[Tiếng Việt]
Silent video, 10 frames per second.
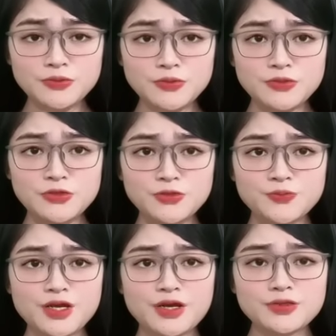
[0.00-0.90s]
tủi nhục
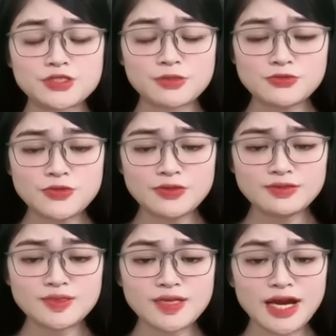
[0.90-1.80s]
trong suốt
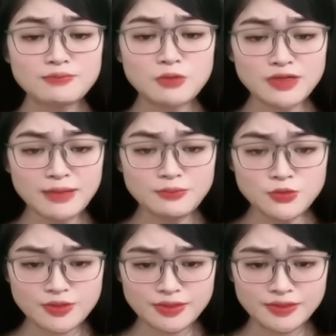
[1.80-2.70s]
hai mươi mốt năm
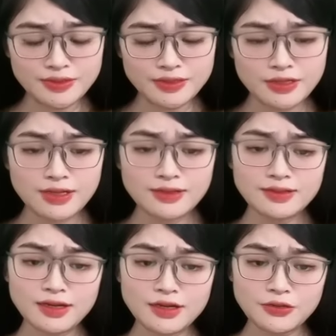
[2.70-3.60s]
cuộc đời
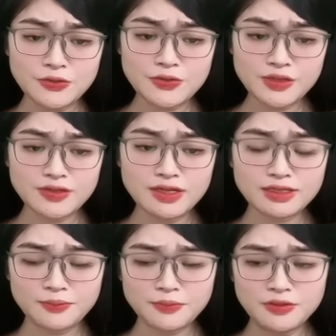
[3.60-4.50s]
là để tôi có thể
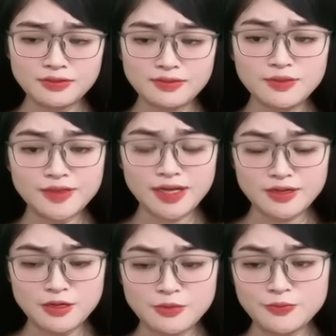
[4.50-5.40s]
gặp được người
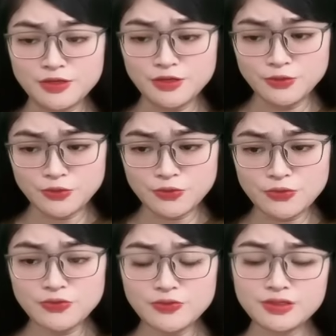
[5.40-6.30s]
đàn ông ưu
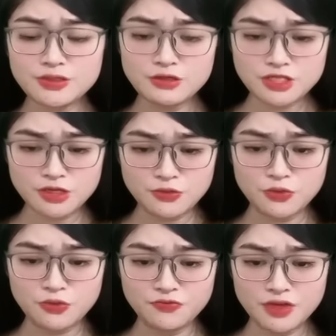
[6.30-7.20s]
tú như Trần
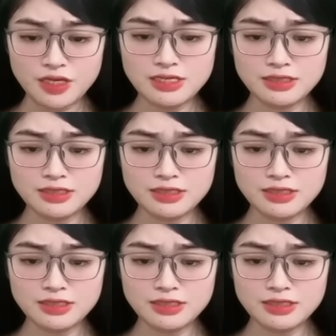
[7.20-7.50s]
Tuấn Vĩ.